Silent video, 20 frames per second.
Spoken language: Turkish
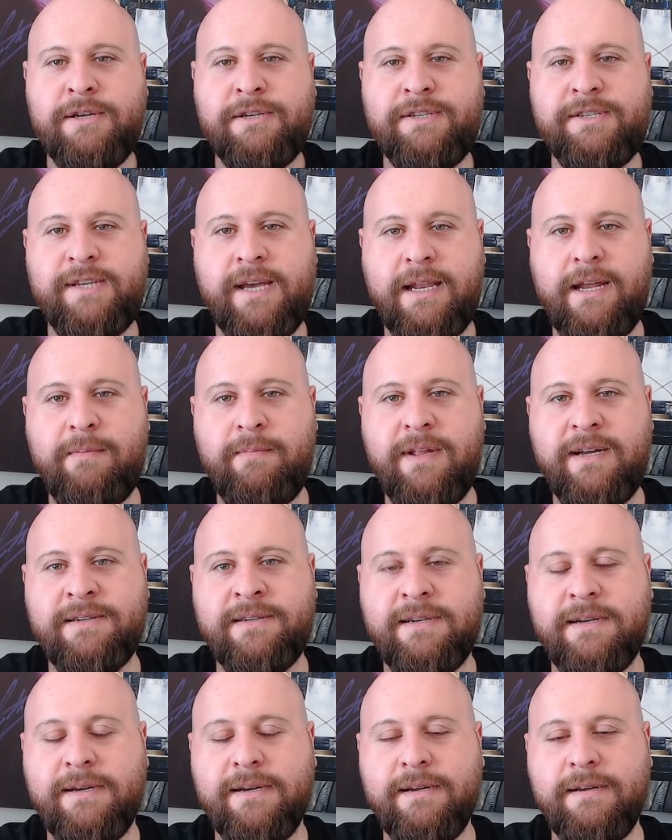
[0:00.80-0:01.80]
Selamlar.
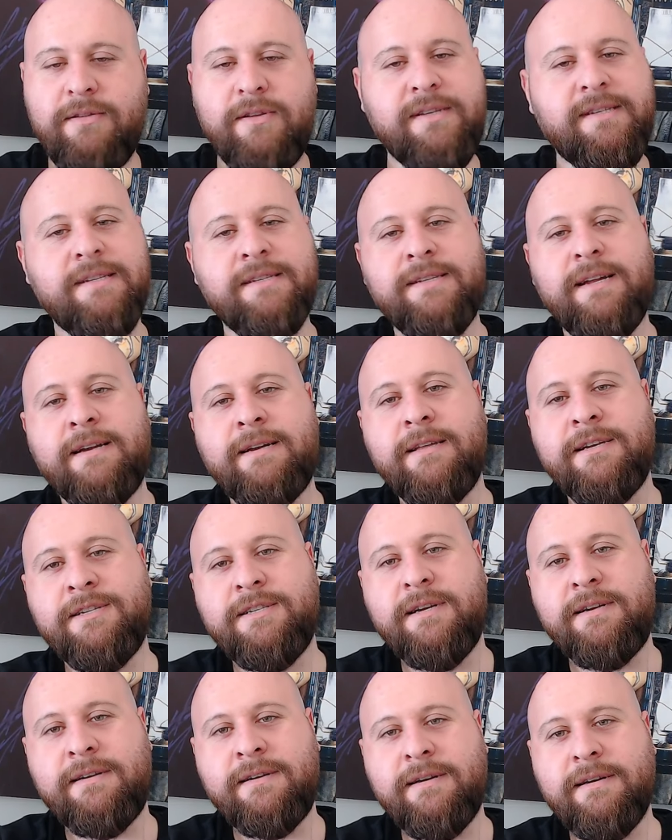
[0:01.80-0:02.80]
Nasılsınız
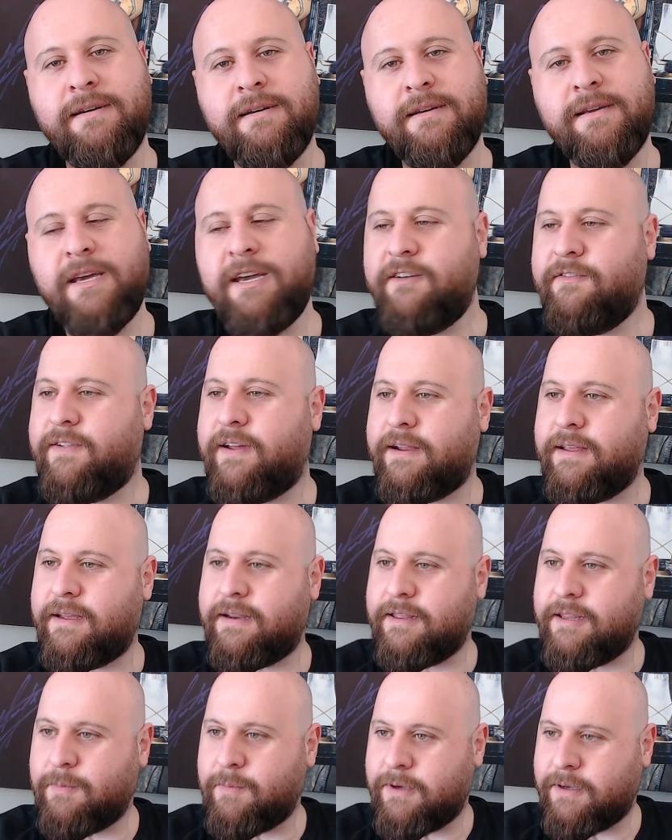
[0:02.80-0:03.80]
arkadaşlar? Keyifler
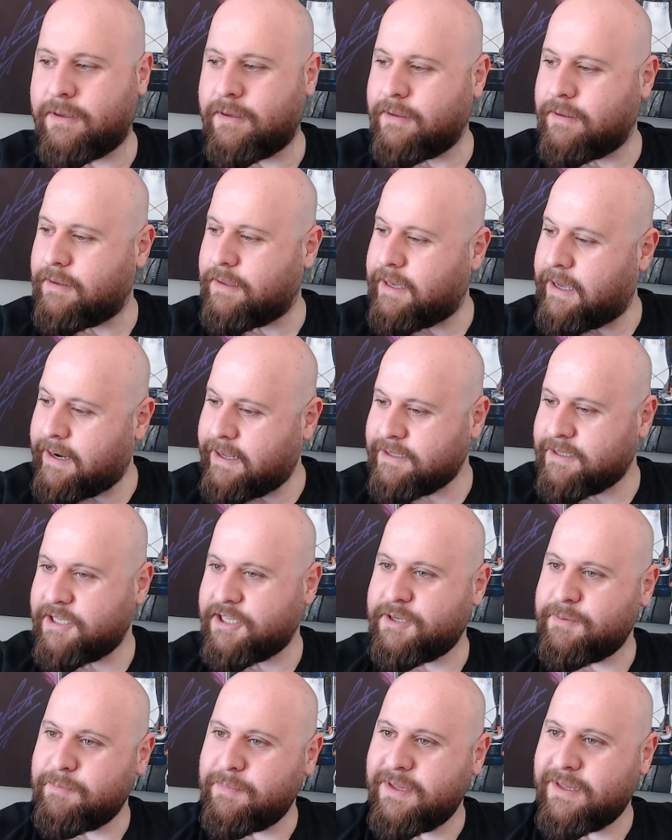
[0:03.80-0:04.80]
yerinde mi? Yerel
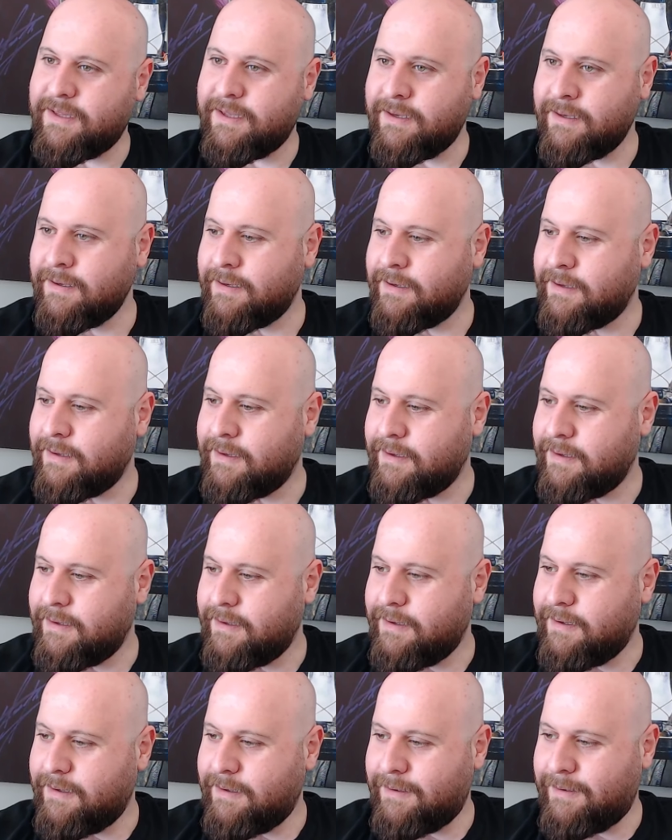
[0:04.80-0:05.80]
seçim bitti.
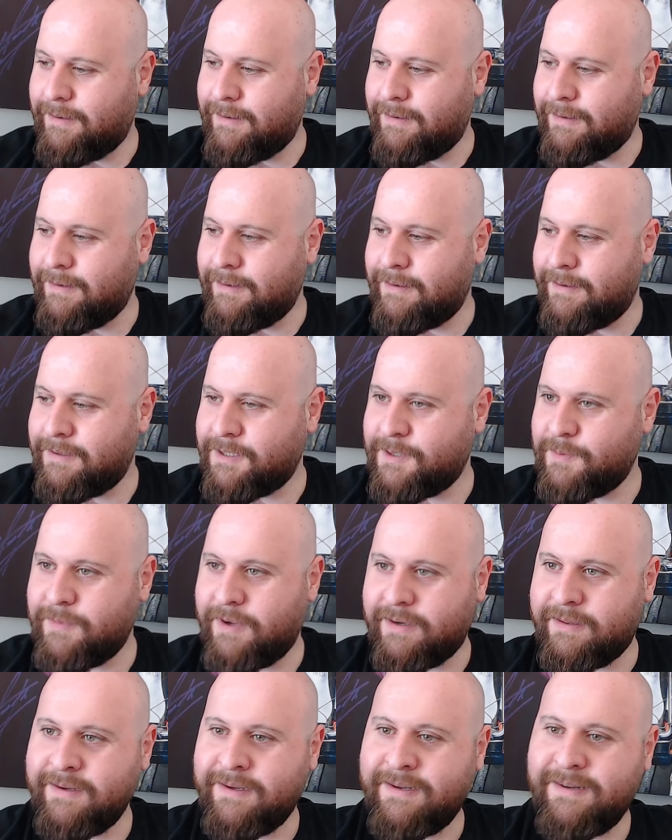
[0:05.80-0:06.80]
Ee, şimdi
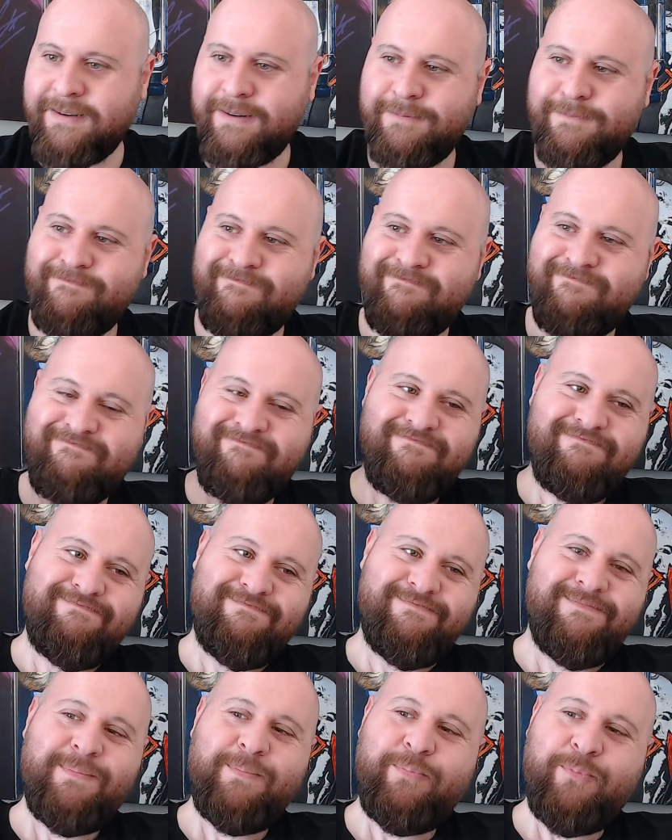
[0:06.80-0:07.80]
artık
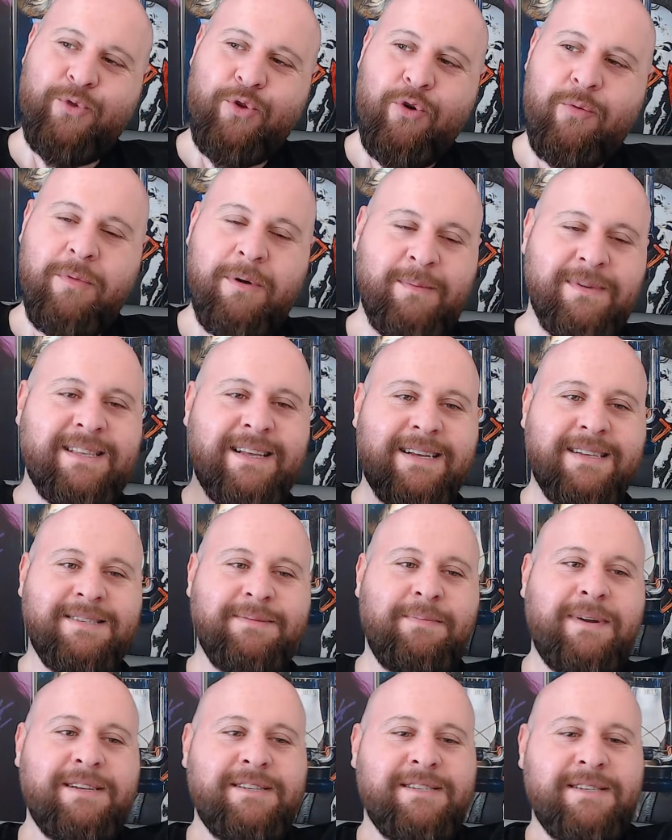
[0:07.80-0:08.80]
dönmemiz lazım
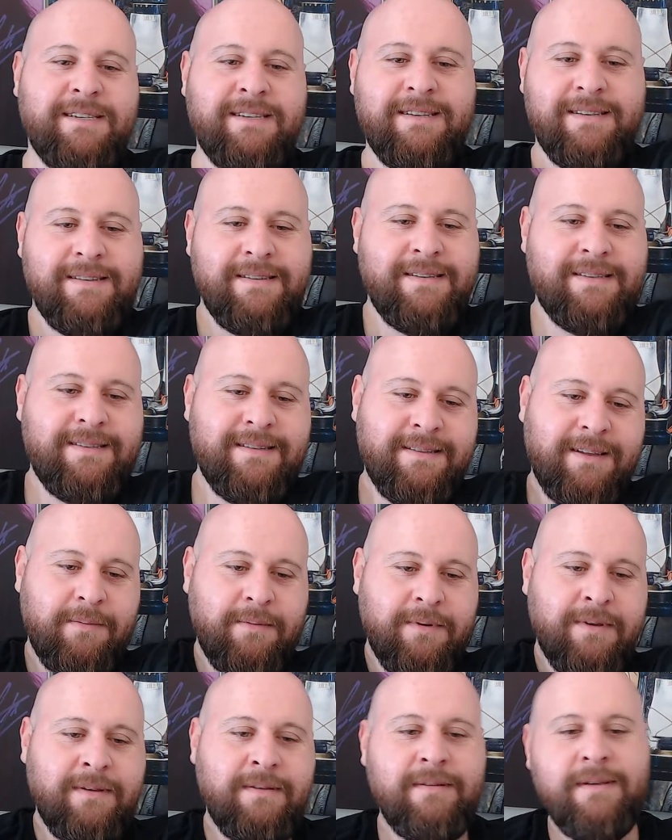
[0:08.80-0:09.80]
bence. İşte
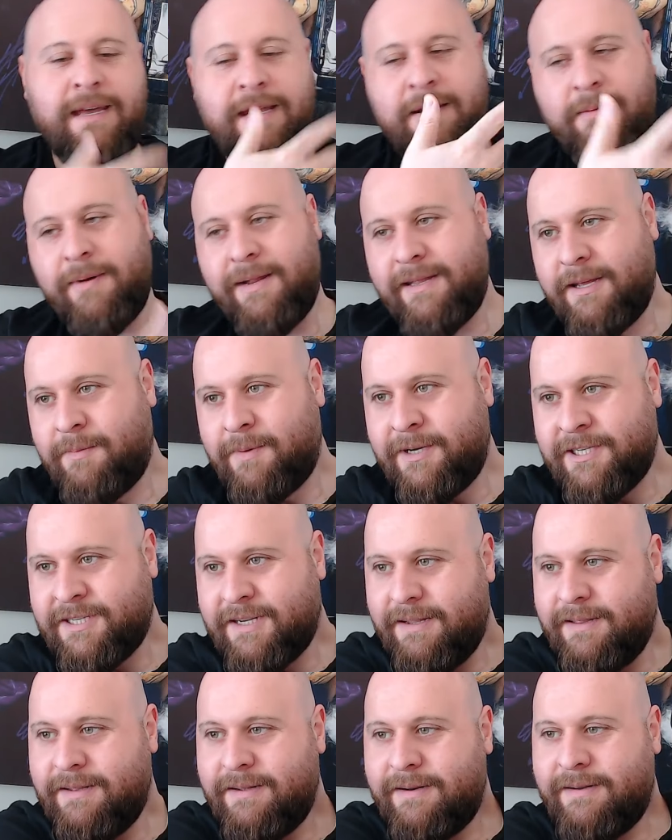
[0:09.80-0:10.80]
tabii yeni belediye
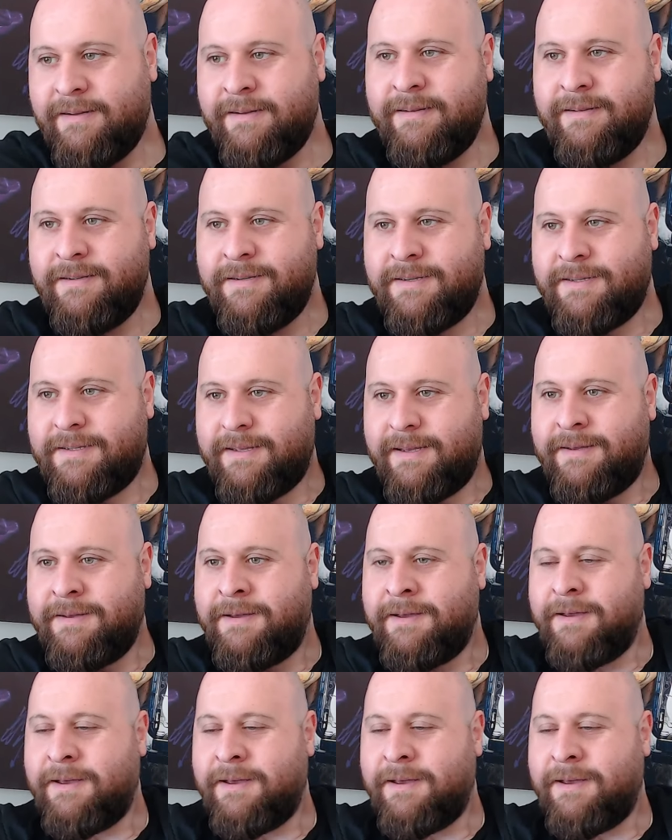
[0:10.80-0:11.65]
başkanları işte